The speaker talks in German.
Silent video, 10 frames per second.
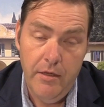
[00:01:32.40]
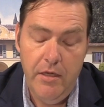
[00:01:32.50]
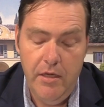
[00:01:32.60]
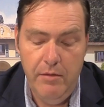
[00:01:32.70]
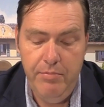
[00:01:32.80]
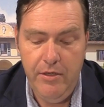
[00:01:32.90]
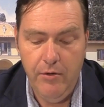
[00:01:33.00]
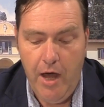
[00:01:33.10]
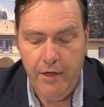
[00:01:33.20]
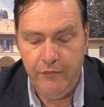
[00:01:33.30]

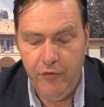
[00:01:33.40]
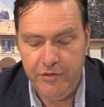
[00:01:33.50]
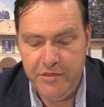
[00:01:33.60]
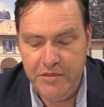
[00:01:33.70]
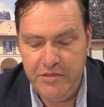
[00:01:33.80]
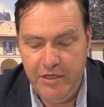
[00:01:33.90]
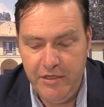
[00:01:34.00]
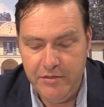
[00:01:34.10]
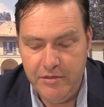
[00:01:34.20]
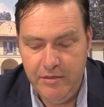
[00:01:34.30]
Kikibio antwortete
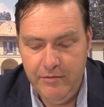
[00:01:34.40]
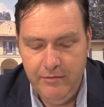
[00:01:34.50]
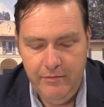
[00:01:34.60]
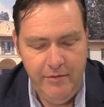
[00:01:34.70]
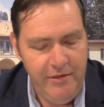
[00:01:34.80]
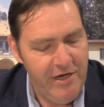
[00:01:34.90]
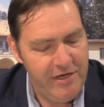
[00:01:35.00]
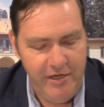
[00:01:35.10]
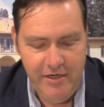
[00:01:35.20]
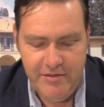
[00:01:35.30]
singend, Ihr
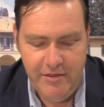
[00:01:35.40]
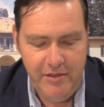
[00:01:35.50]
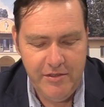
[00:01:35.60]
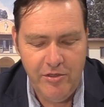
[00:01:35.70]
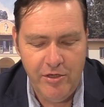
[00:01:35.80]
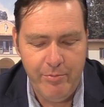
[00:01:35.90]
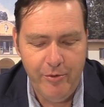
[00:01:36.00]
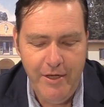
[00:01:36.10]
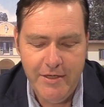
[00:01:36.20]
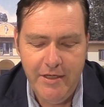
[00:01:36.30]
kriegt ihn nicht, Donna
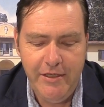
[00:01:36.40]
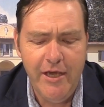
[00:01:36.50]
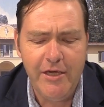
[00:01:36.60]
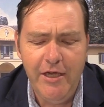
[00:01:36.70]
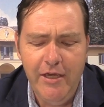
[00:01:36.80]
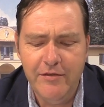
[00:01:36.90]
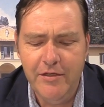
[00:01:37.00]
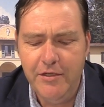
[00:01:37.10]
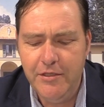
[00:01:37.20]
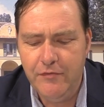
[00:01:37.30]
Brunetta, ihr kriegt
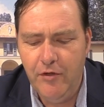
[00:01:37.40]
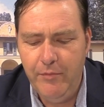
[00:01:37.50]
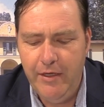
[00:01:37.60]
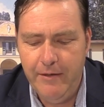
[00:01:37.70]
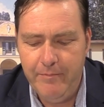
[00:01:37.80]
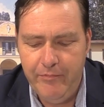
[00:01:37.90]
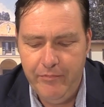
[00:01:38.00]
ihn nicht von mir.